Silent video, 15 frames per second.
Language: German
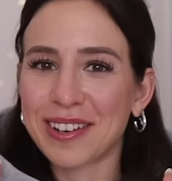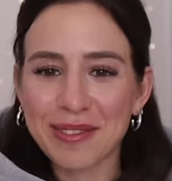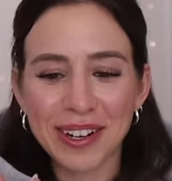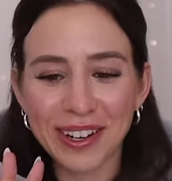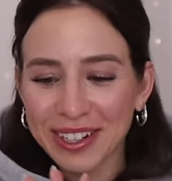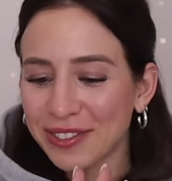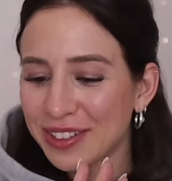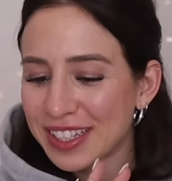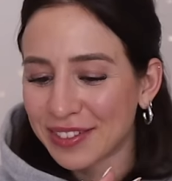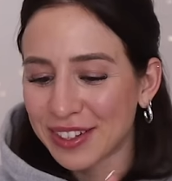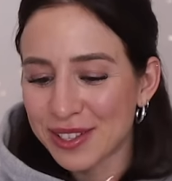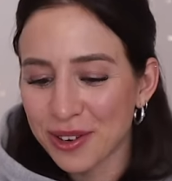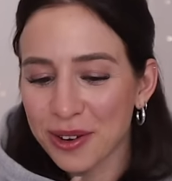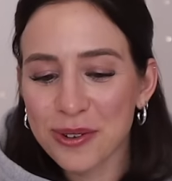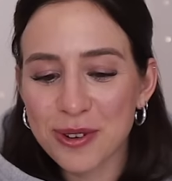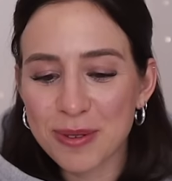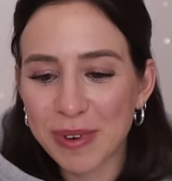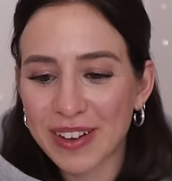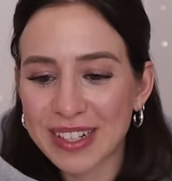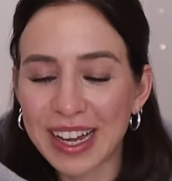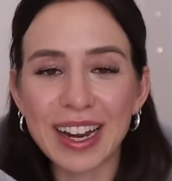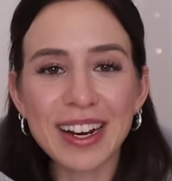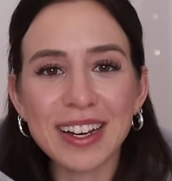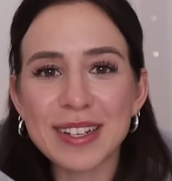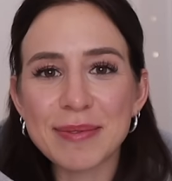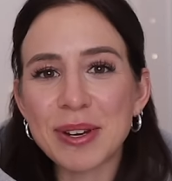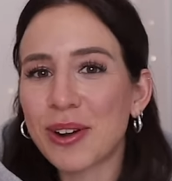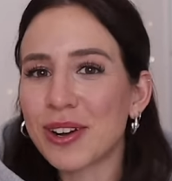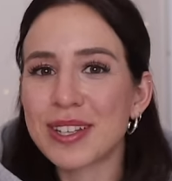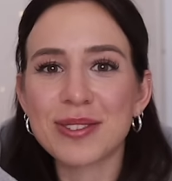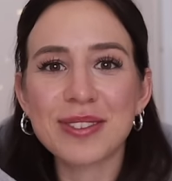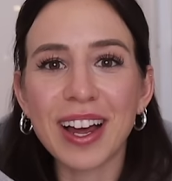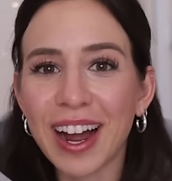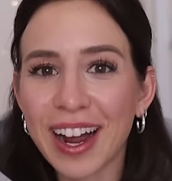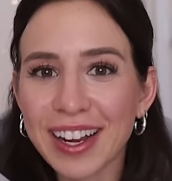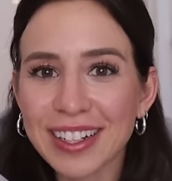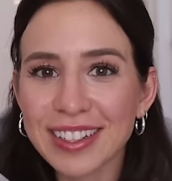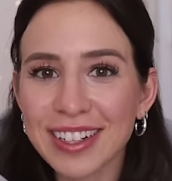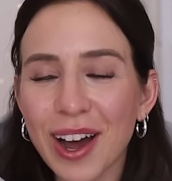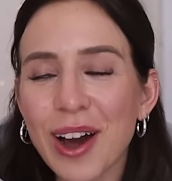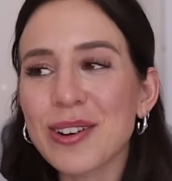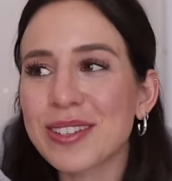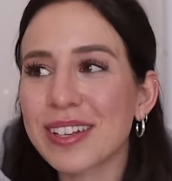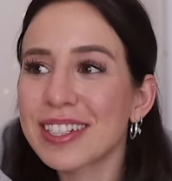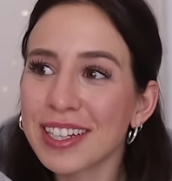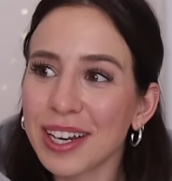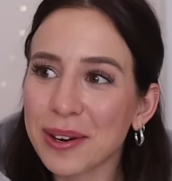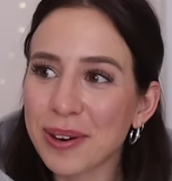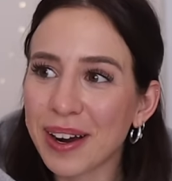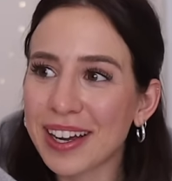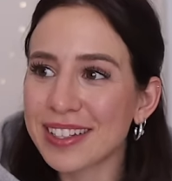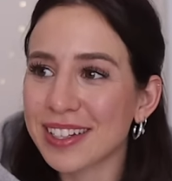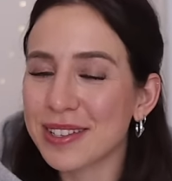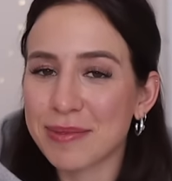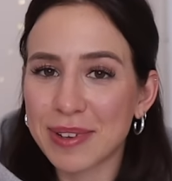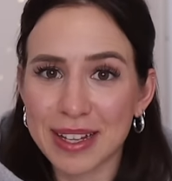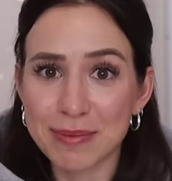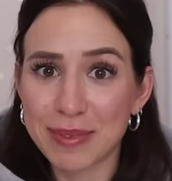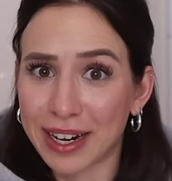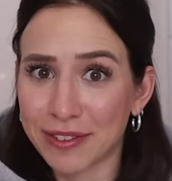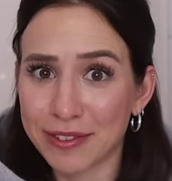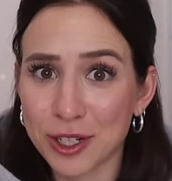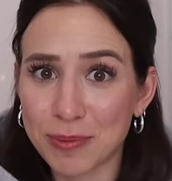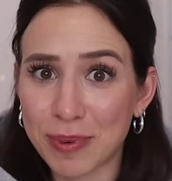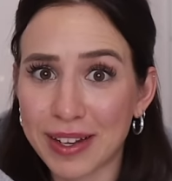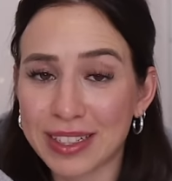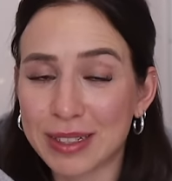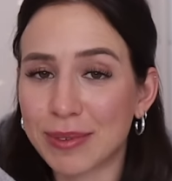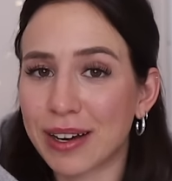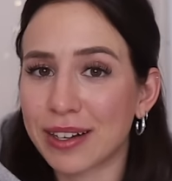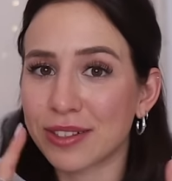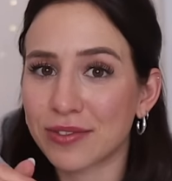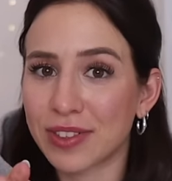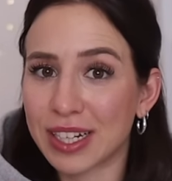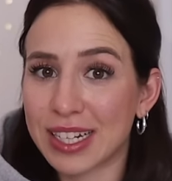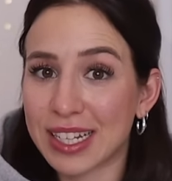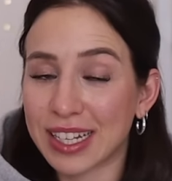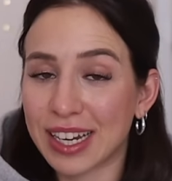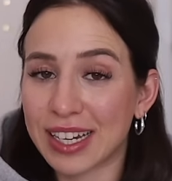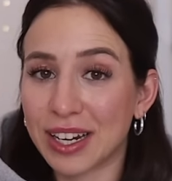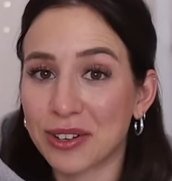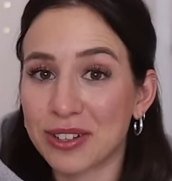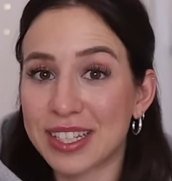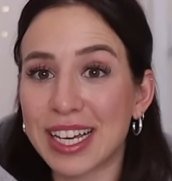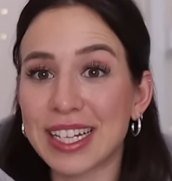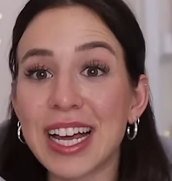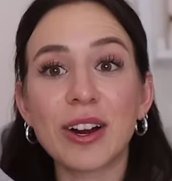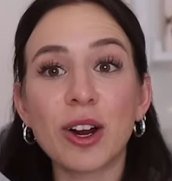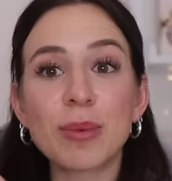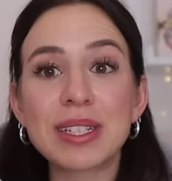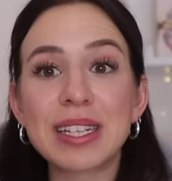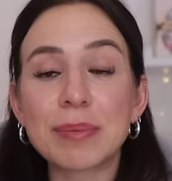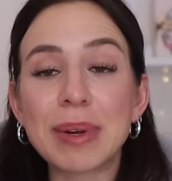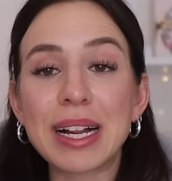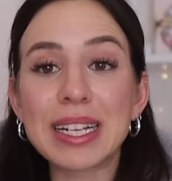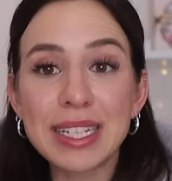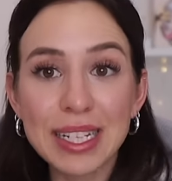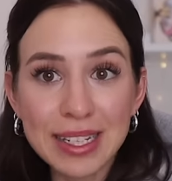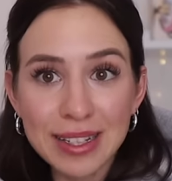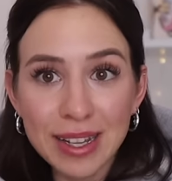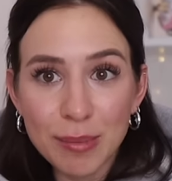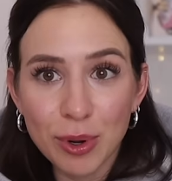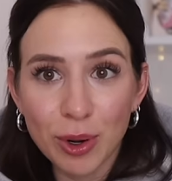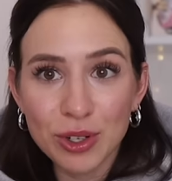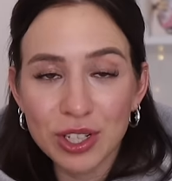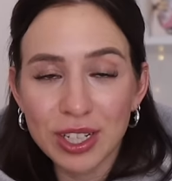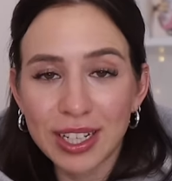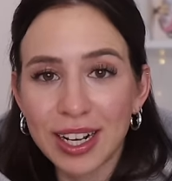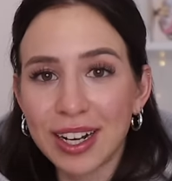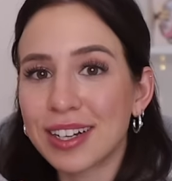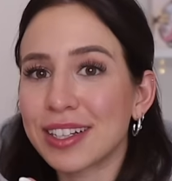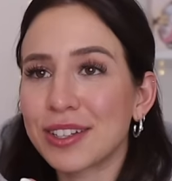Oh mein Gott, ich fand es irgendwie so cool, mal was anderes mit euch zu teilen, außer DIYs. Also mir hat es mega viel Spaß gemacht. Und wenn ihr das gerade hier noch seht, dann kommentiert mal diesen Emoji hier.